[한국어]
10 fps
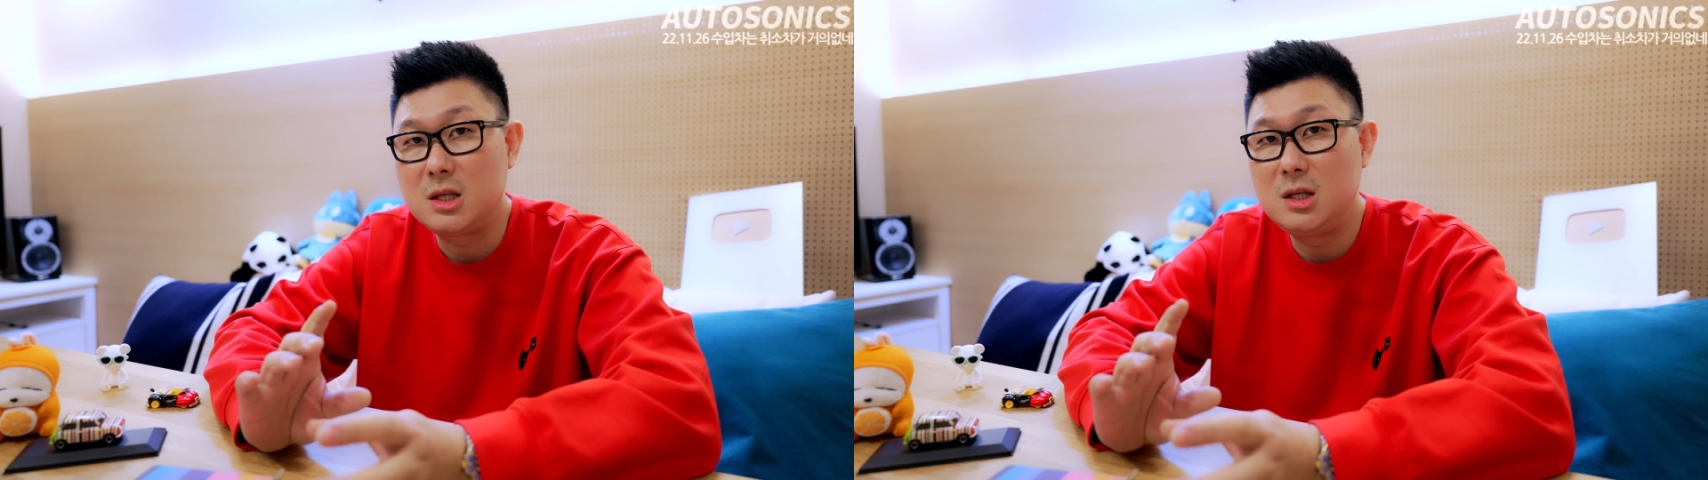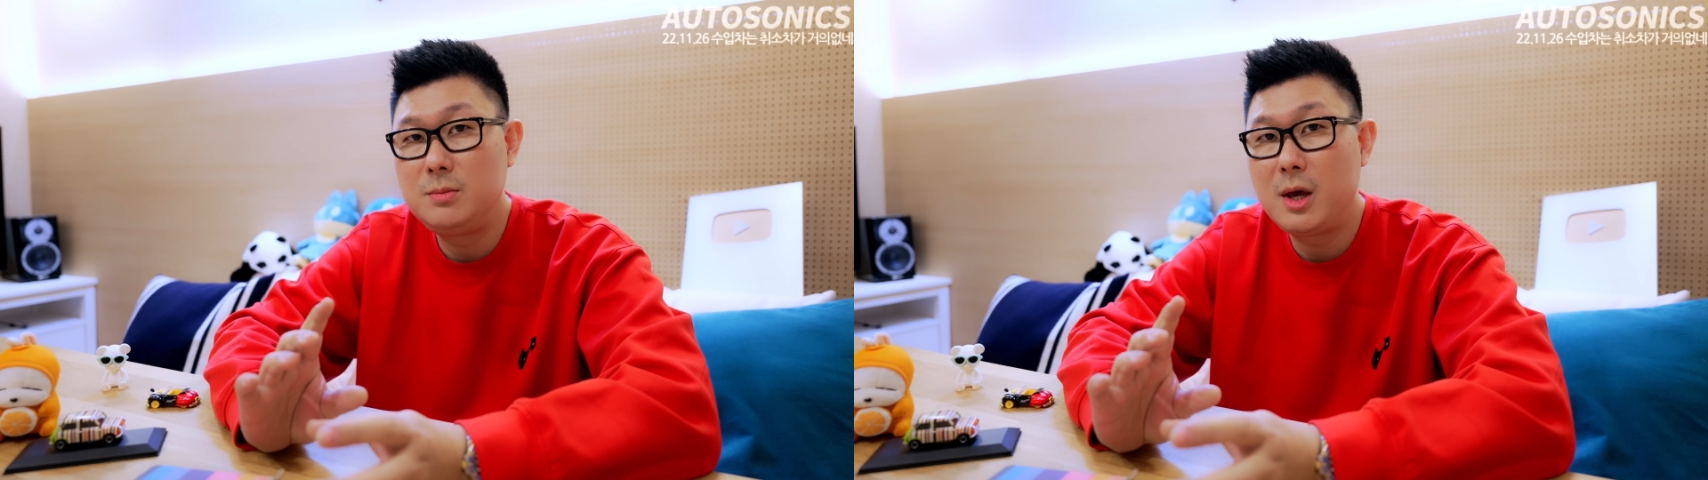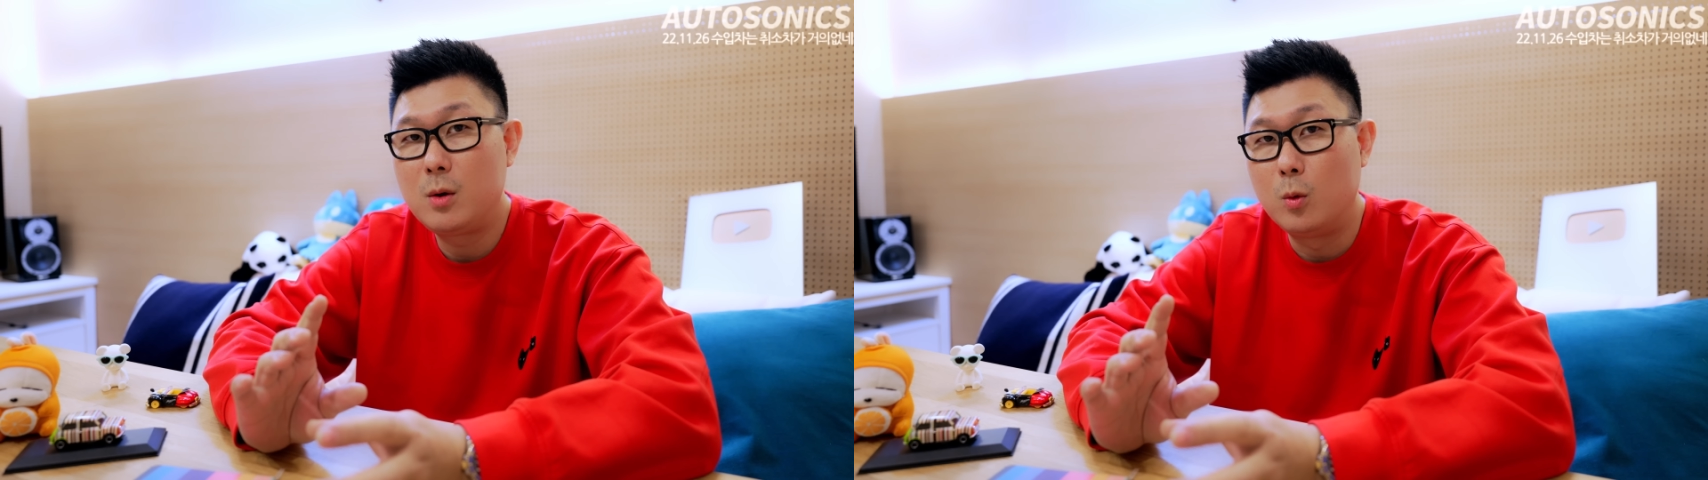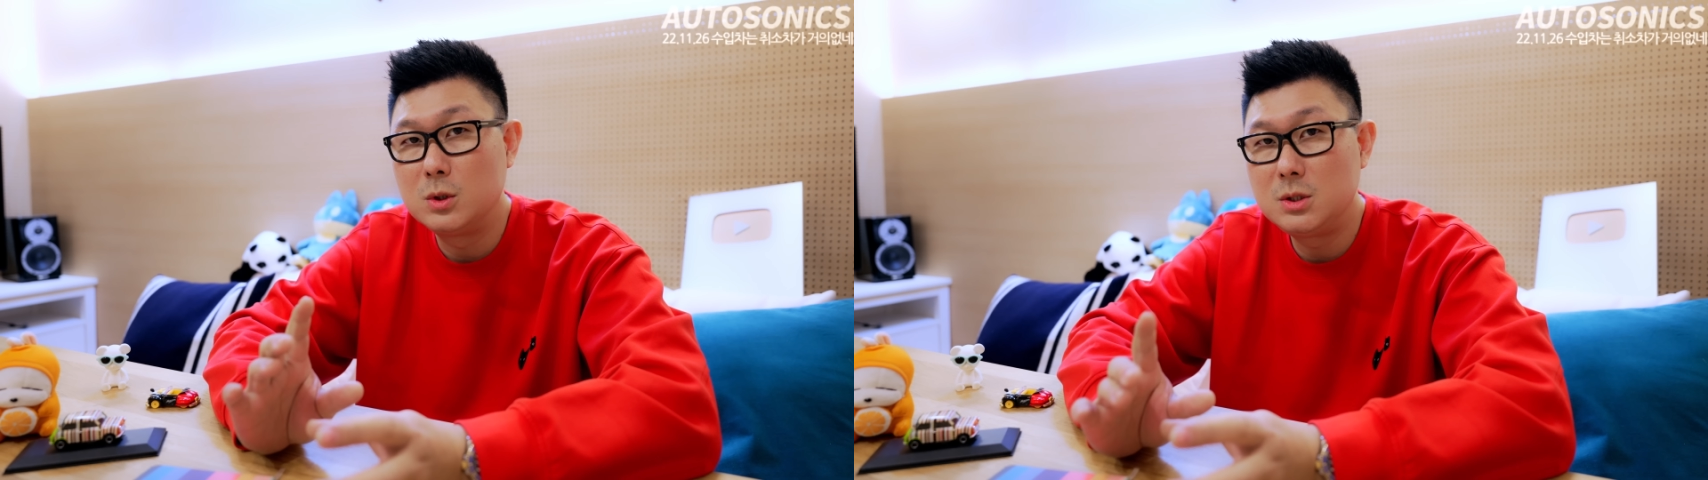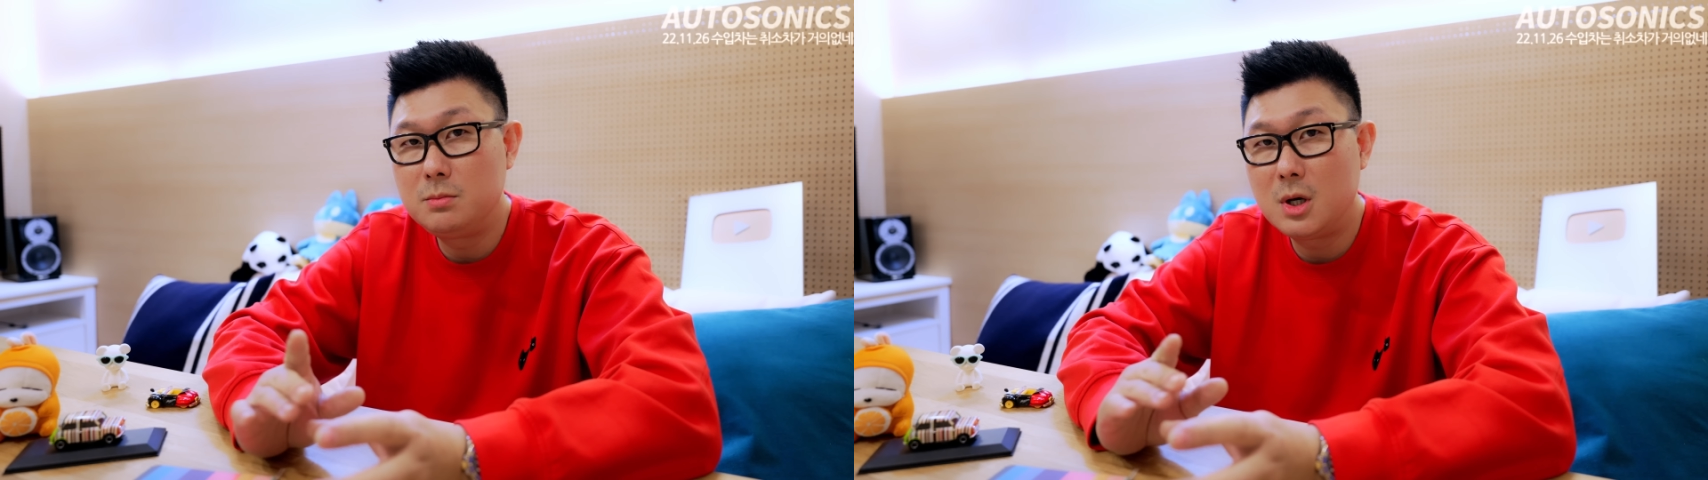
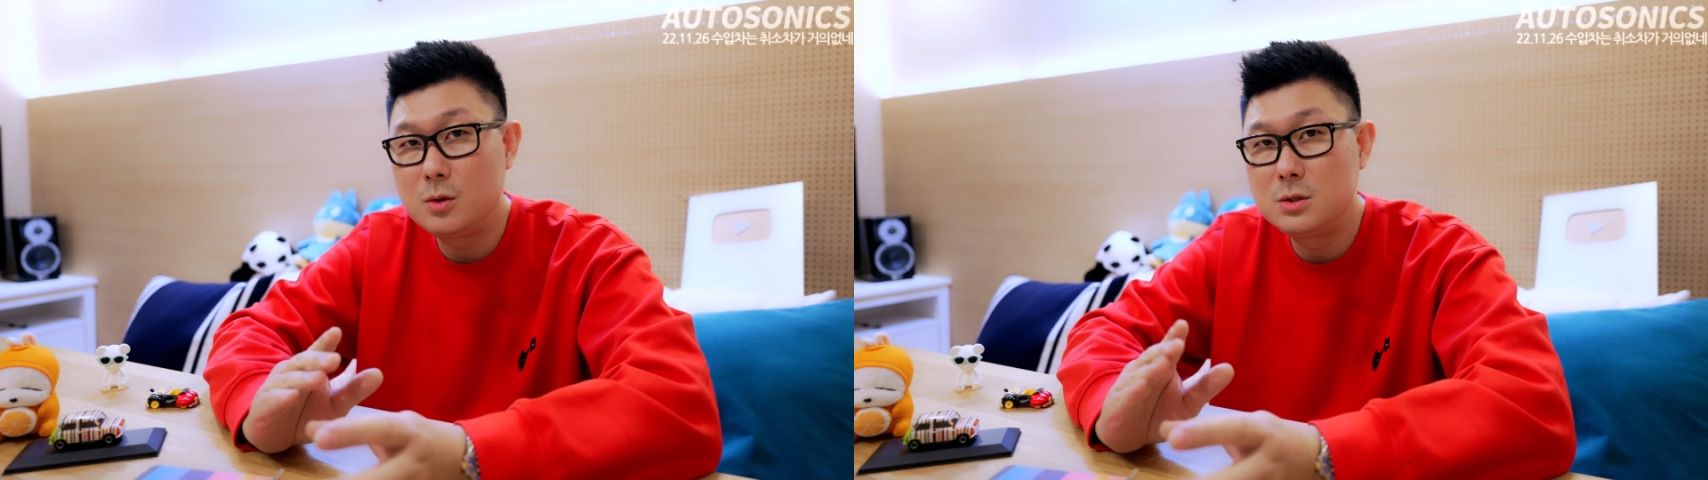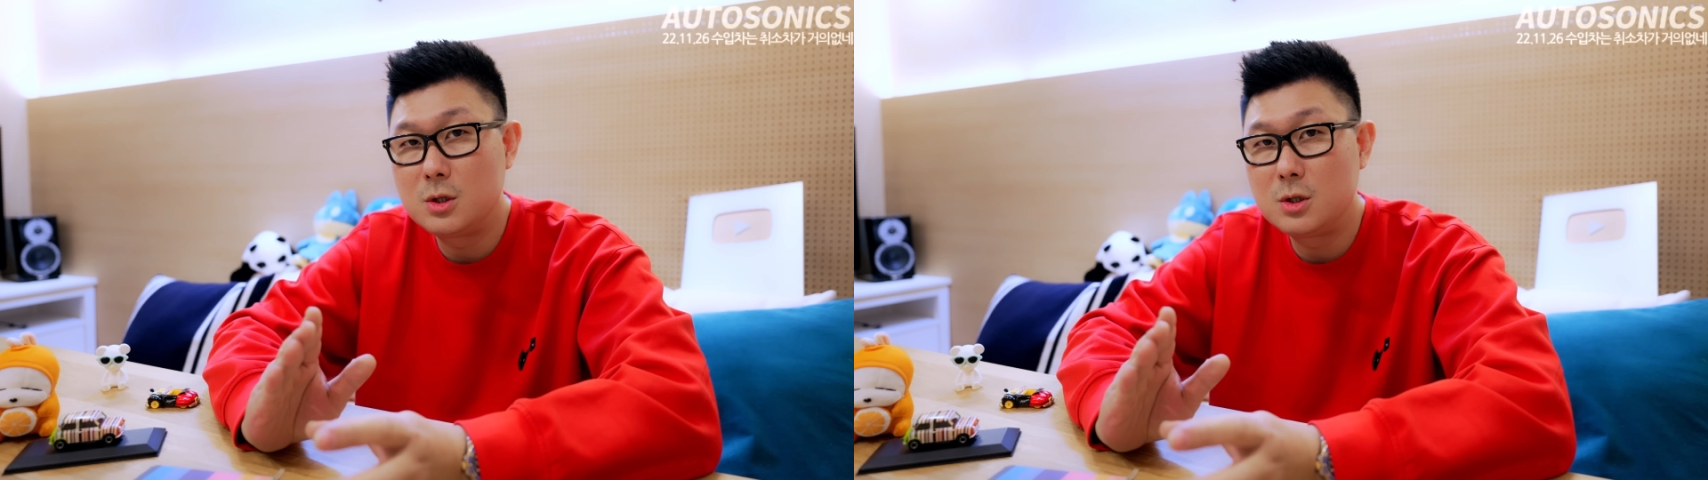250만 원